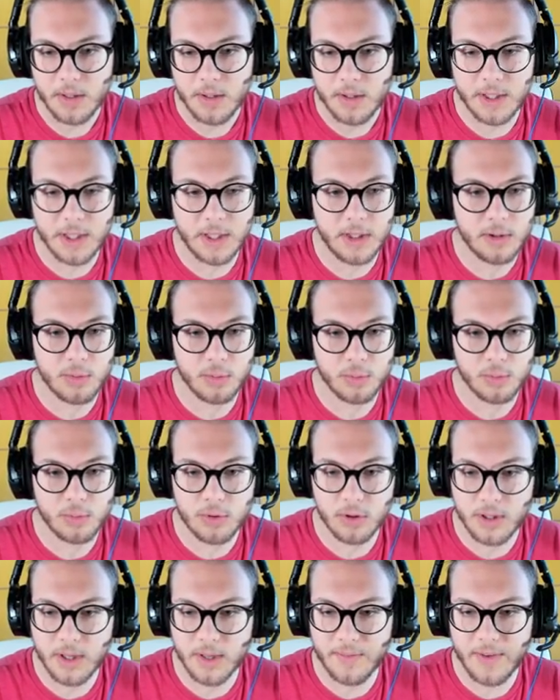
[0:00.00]
il
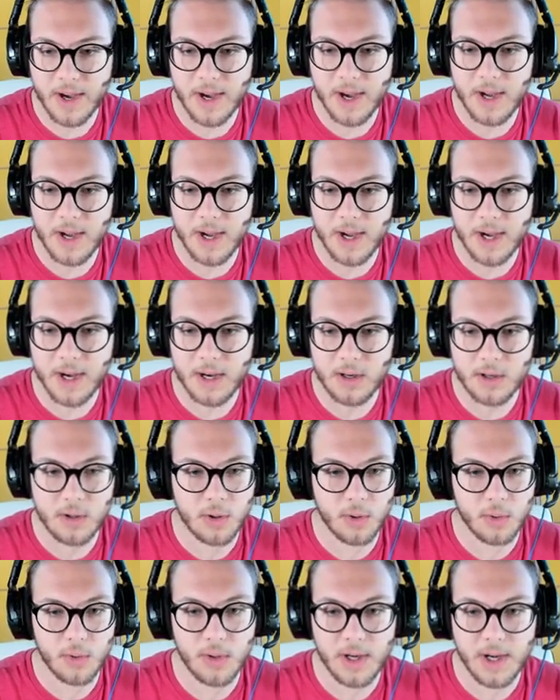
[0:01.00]
tutto che va a
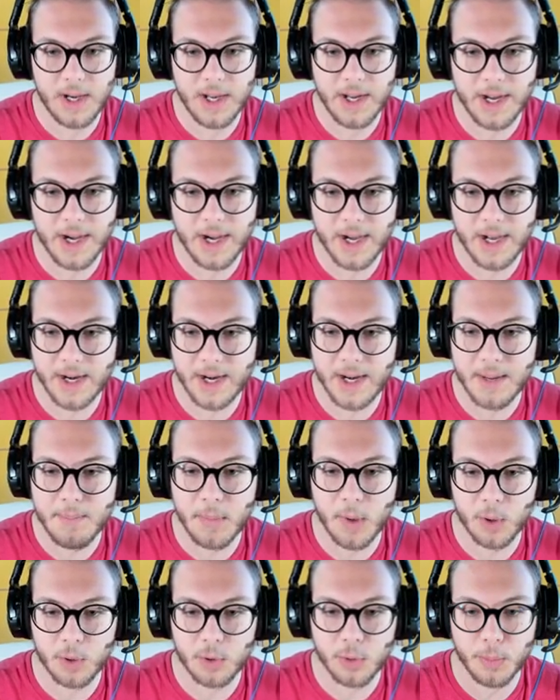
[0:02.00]
collegare in
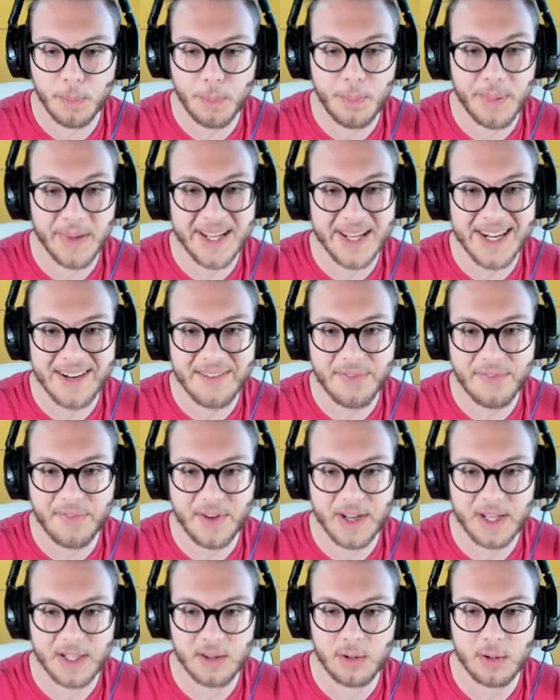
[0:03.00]
modo
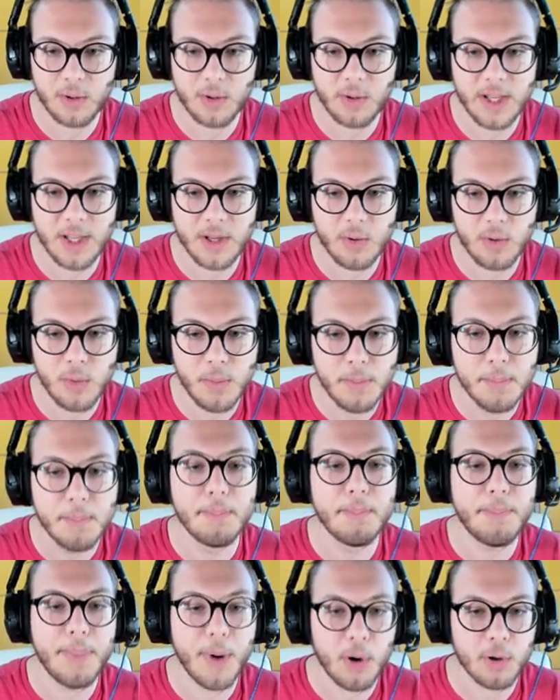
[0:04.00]
perfetto e
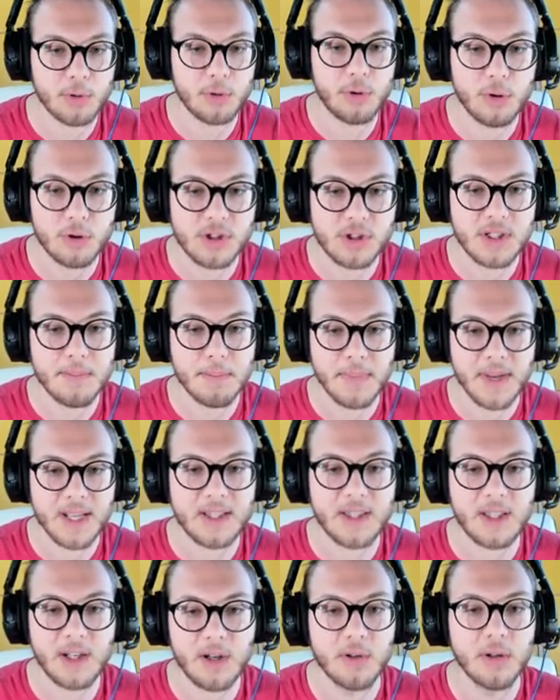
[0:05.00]
un botto
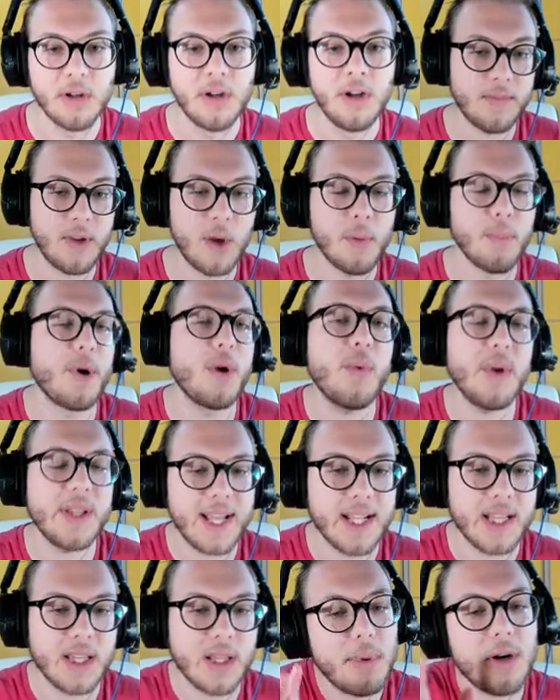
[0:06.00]
simmetrico. È un po'
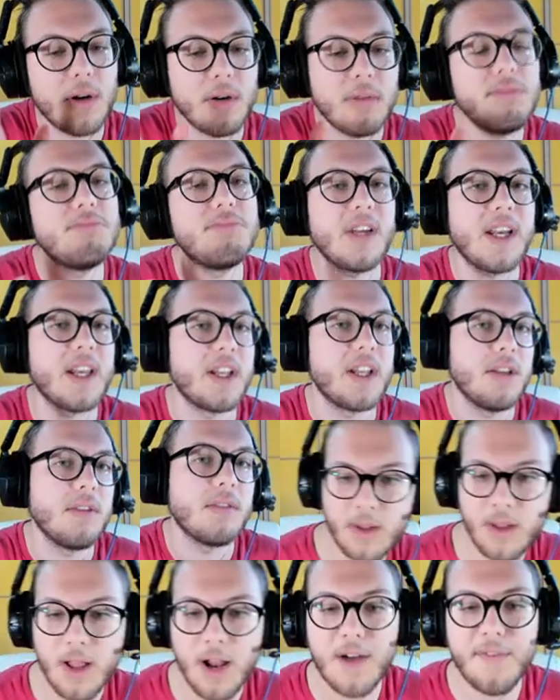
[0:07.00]
inquietante però carino.
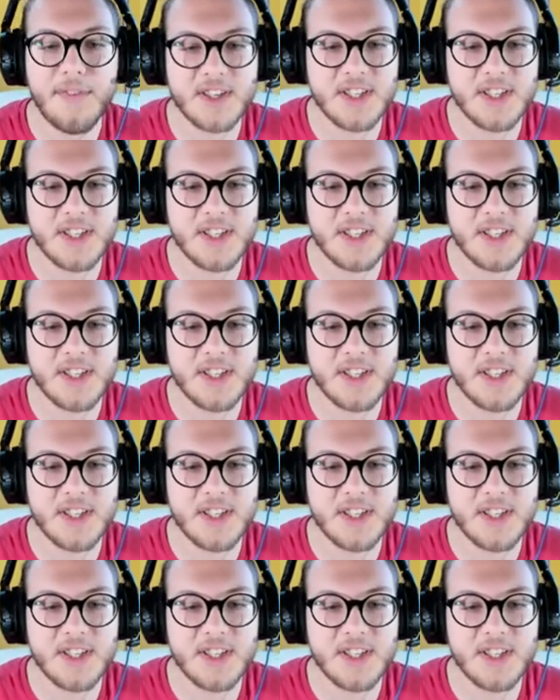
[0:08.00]
Allora